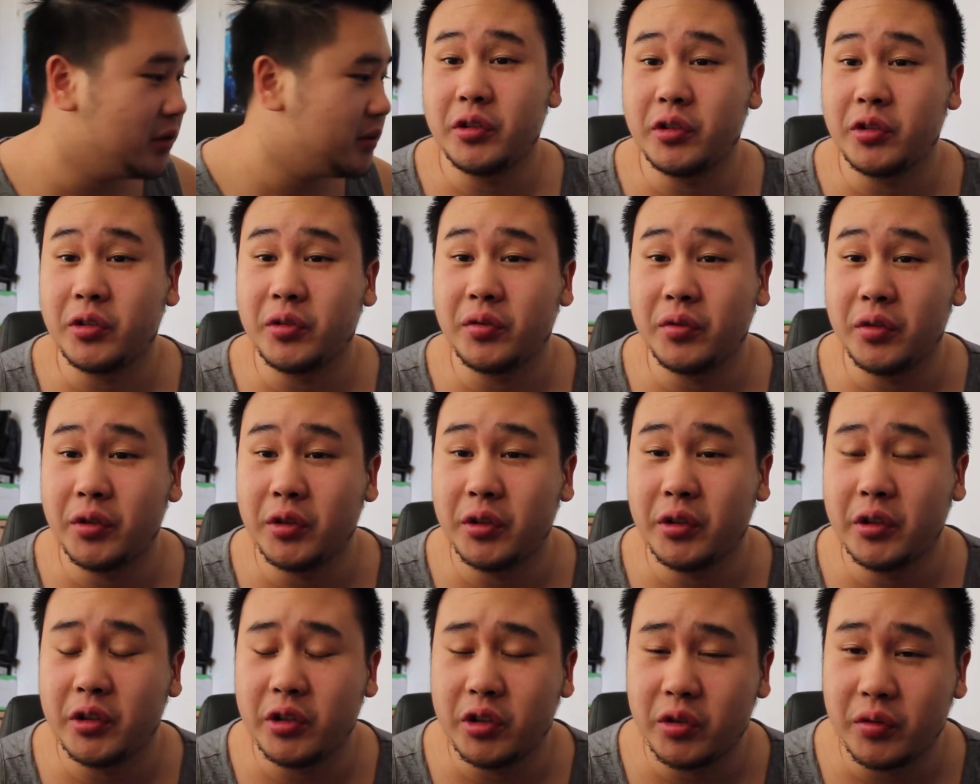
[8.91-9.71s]
Ich
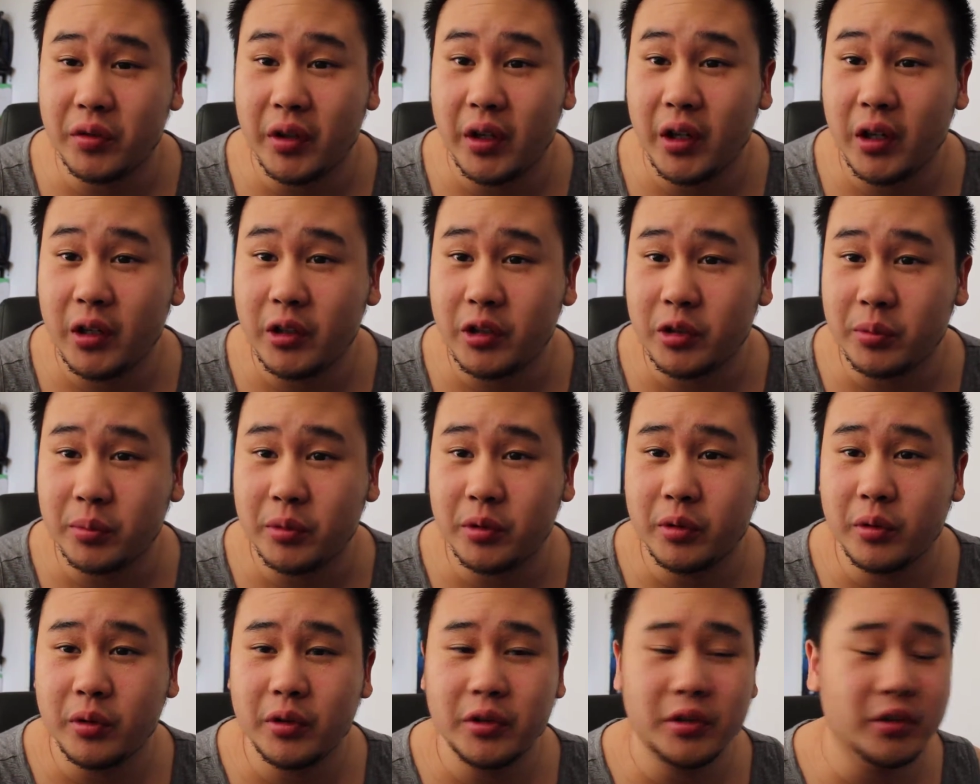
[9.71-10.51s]
will, ich will ehrlich
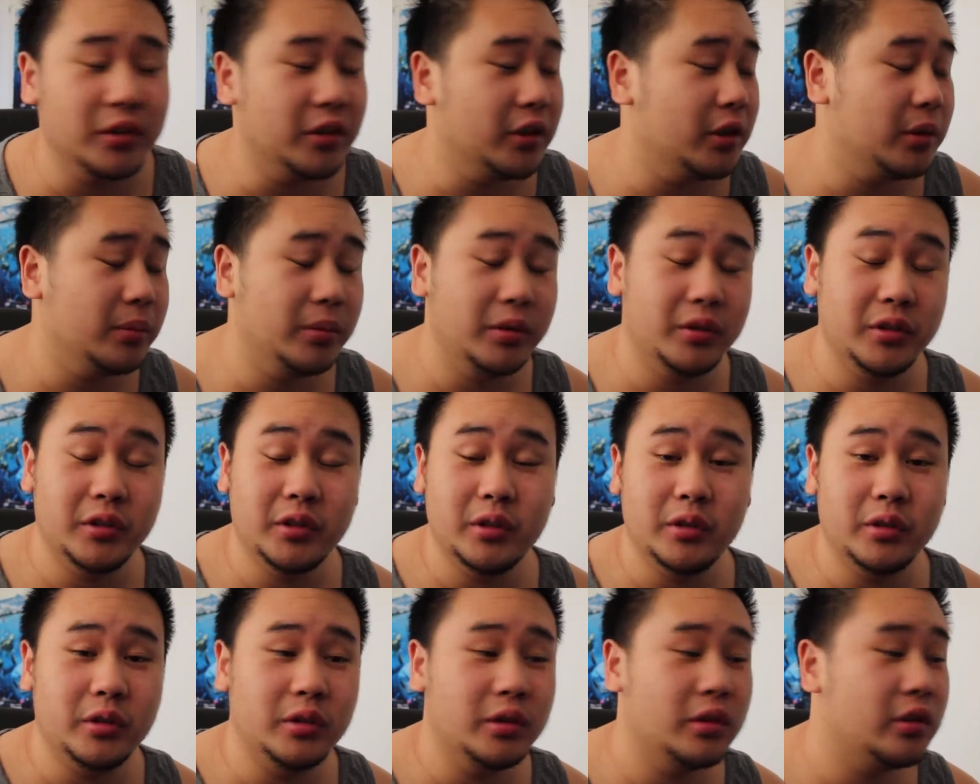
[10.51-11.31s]
mit euch sein, mir
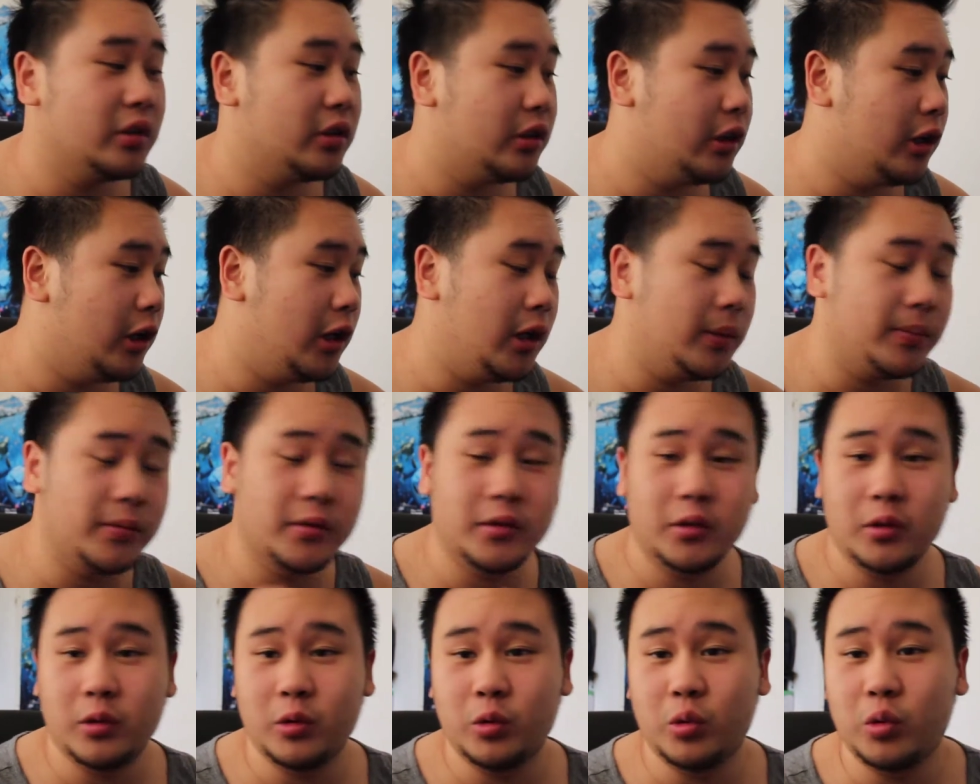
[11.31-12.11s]
sind
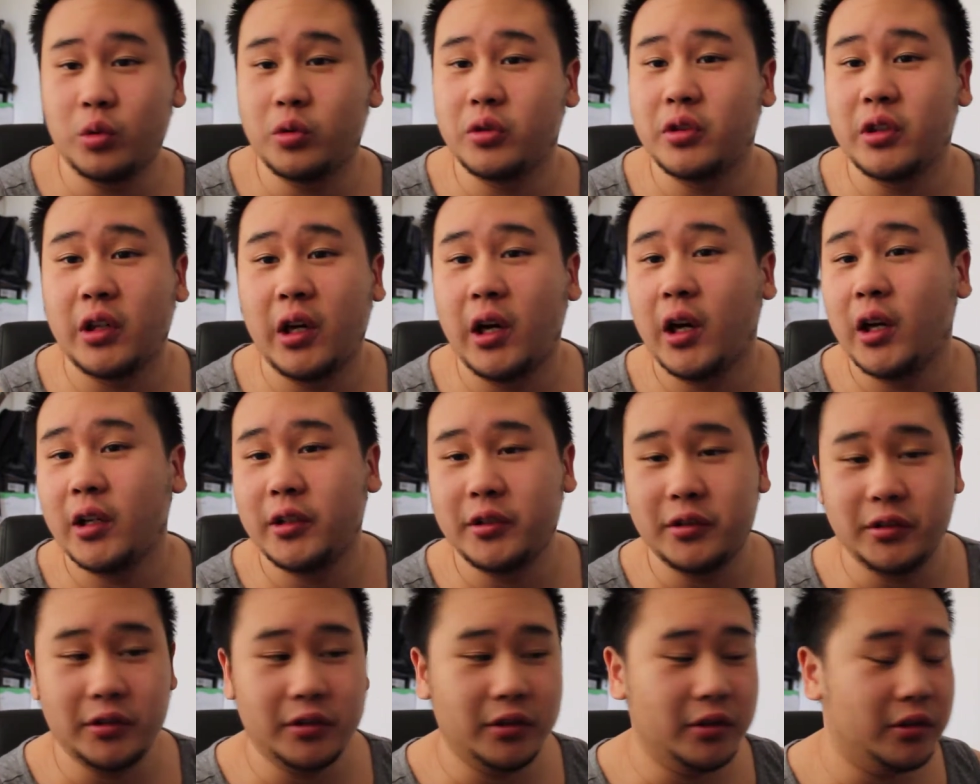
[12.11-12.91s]
absolut alle
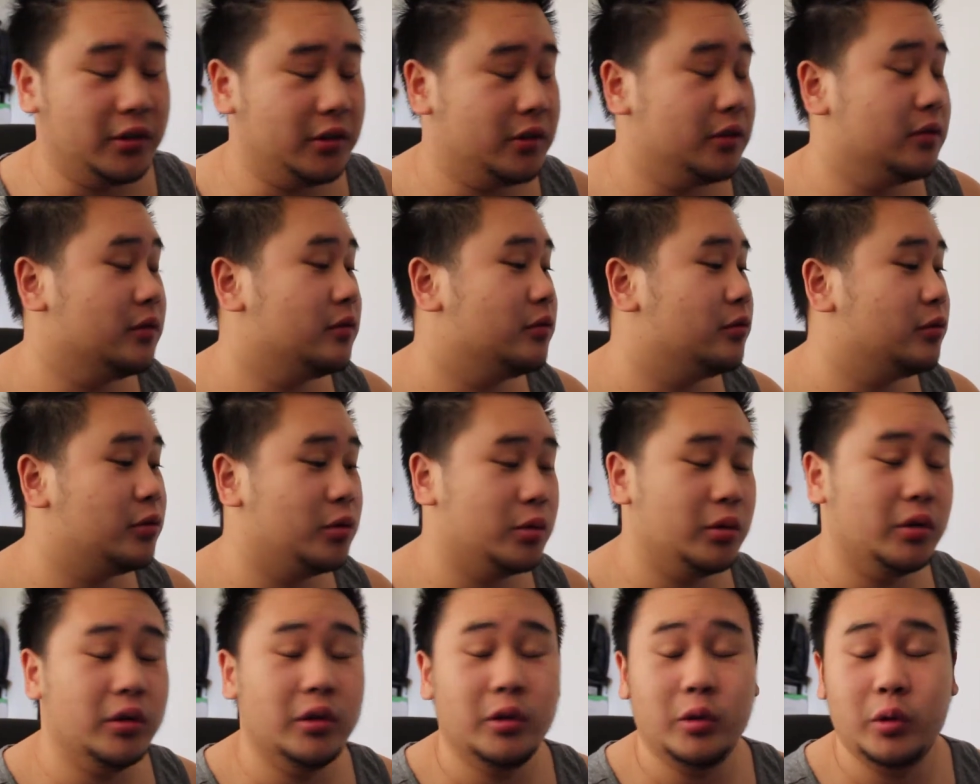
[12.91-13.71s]
Ideen
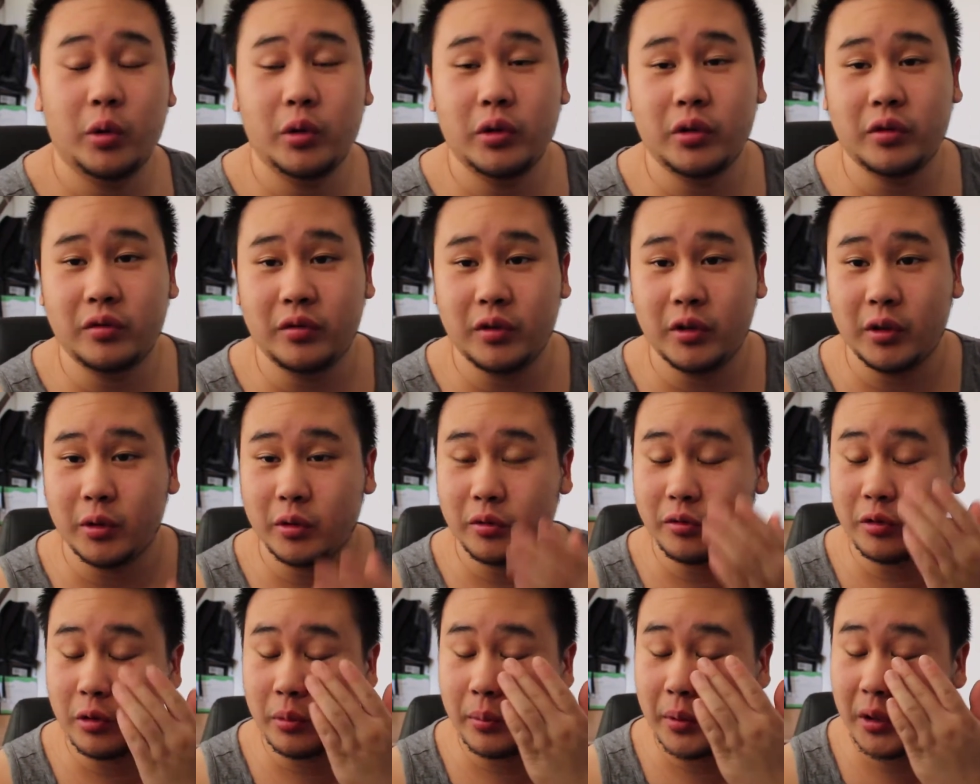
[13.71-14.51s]
für neue
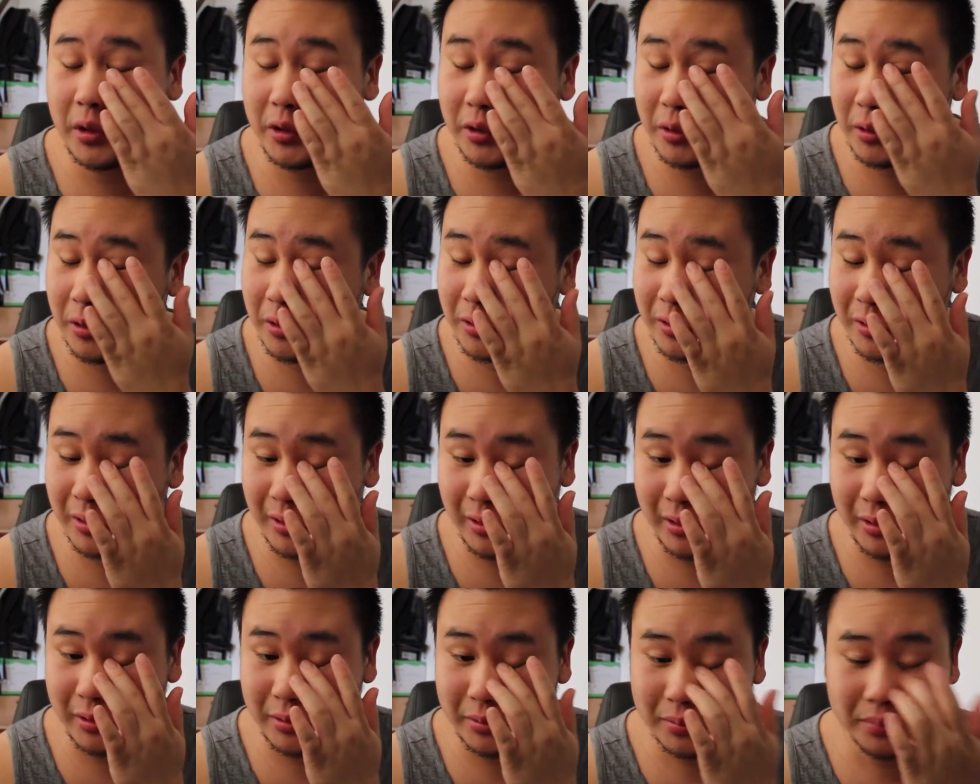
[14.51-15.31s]
Videoformate
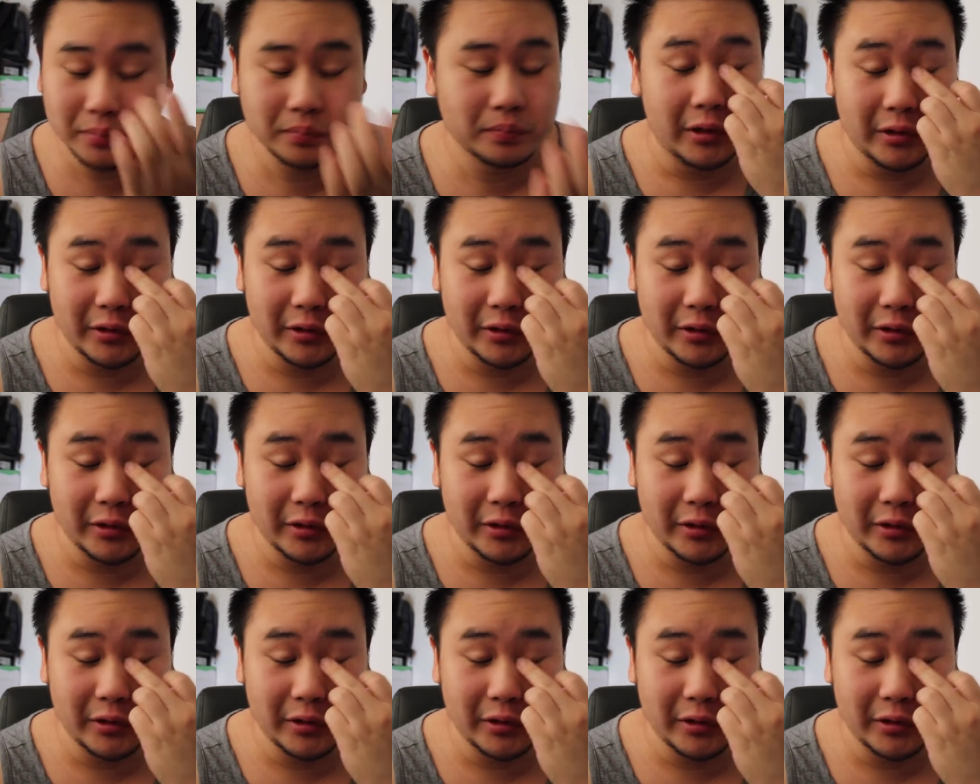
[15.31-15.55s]
ausgegangen.